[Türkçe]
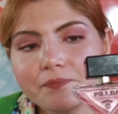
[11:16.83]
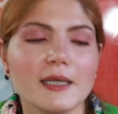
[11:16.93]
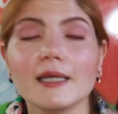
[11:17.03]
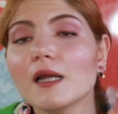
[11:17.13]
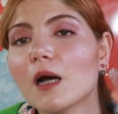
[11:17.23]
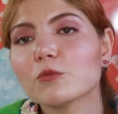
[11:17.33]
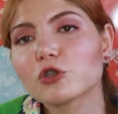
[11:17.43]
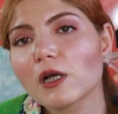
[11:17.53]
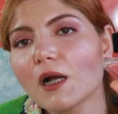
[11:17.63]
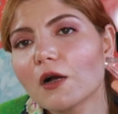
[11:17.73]
İlla
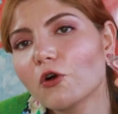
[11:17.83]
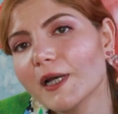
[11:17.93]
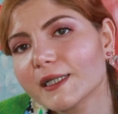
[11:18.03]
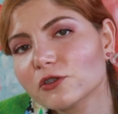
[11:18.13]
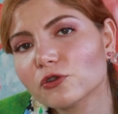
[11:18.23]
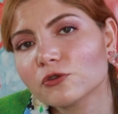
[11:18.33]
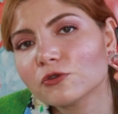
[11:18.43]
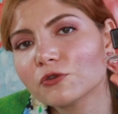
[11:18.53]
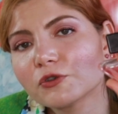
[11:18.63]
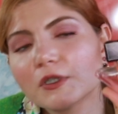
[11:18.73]
mutlaka
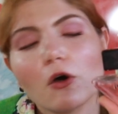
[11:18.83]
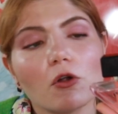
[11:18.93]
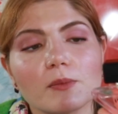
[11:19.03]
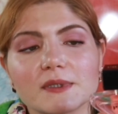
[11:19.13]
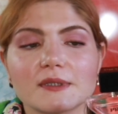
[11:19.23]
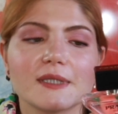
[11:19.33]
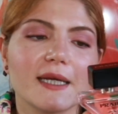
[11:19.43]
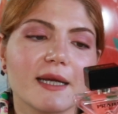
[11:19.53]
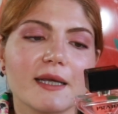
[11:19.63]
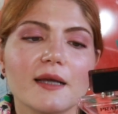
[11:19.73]
koleksiyonunuzda olması
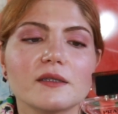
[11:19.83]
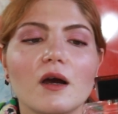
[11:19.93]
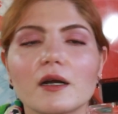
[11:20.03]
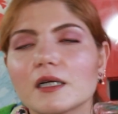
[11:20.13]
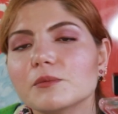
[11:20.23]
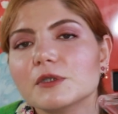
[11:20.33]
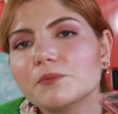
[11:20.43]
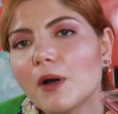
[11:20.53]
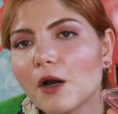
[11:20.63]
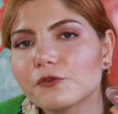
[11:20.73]
gereken harika bir
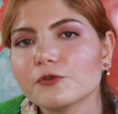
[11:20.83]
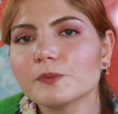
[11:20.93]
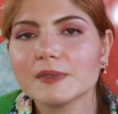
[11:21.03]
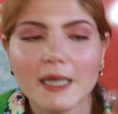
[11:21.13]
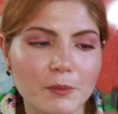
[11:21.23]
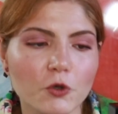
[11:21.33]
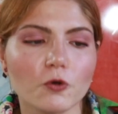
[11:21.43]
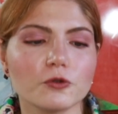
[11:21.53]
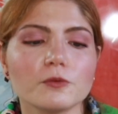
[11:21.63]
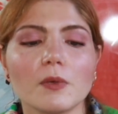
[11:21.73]
parfüm
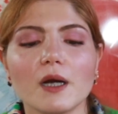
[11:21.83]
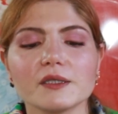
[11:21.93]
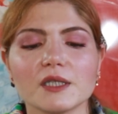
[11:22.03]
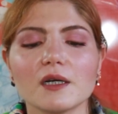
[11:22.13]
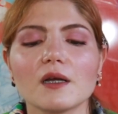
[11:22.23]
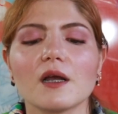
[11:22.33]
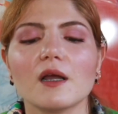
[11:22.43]
demiyorum. Ancak